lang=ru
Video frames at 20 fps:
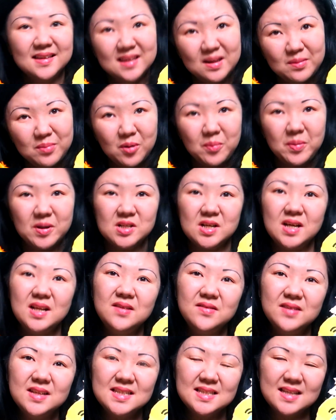Добро
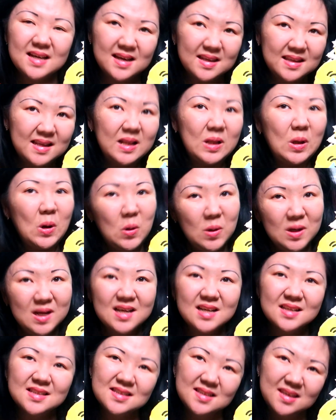пожаловать на канал
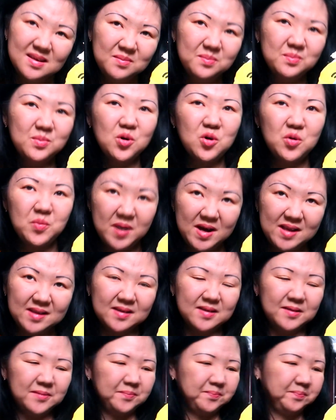Ольга с Ким Мукбанг.